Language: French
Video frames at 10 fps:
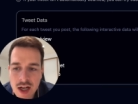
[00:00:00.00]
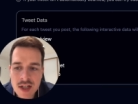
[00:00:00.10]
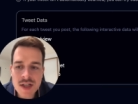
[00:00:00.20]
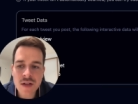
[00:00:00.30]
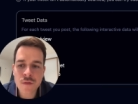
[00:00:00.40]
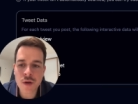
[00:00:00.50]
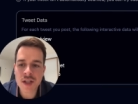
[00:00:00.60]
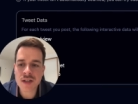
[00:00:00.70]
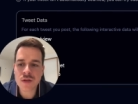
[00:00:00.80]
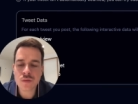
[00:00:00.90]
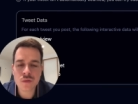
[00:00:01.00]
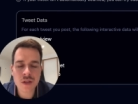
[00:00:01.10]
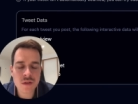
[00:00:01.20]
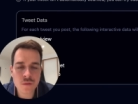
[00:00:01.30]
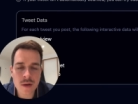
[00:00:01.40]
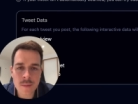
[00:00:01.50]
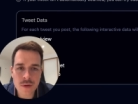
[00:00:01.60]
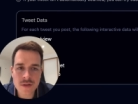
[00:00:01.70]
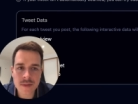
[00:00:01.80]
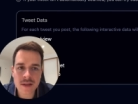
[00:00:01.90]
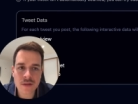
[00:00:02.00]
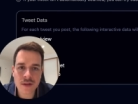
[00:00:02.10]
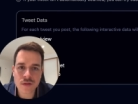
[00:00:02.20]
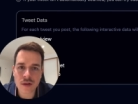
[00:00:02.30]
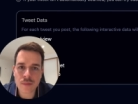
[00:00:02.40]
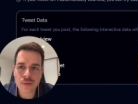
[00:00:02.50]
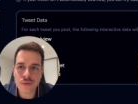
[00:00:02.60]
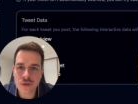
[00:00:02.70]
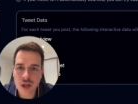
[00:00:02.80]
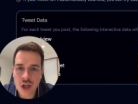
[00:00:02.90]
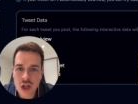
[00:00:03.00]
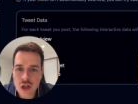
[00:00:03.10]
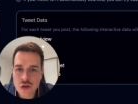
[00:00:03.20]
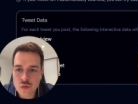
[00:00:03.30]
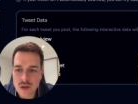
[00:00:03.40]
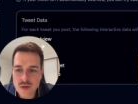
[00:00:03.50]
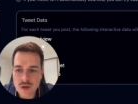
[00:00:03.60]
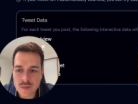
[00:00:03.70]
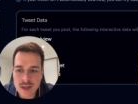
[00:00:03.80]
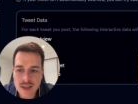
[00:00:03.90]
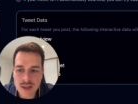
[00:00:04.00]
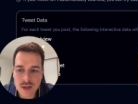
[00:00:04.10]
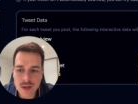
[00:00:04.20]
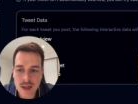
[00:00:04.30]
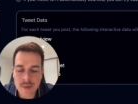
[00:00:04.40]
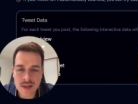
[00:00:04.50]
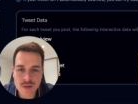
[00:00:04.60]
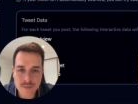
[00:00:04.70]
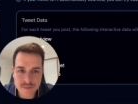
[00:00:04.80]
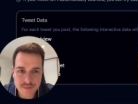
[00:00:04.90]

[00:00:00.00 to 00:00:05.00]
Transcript: À chaque fois qu'ils ont qu'ils font un post maintenant, ils sont à plus de 60 000 euh, impressions.